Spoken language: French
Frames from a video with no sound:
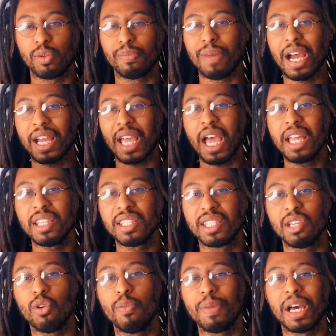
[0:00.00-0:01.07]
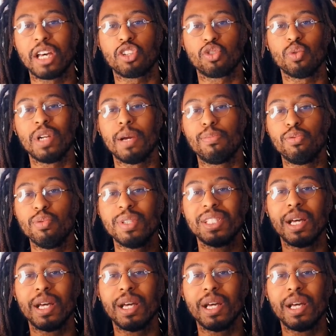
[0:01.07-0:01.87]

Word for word: Barkhane, c'est l'opération la plus